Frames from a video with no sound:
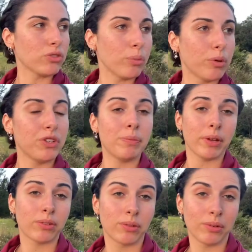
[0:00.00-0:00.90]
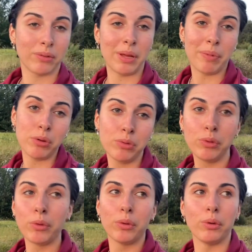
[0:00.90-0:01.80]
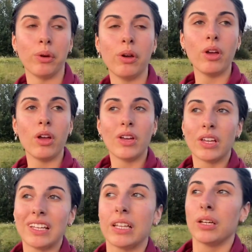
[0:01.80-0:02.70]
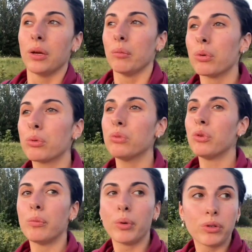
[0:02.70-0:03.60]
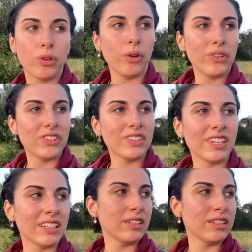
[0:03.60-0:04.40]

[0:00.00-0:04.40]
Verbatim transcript: profite parce qu'on n'a pas eu de beaucoup de beau temps ces derniers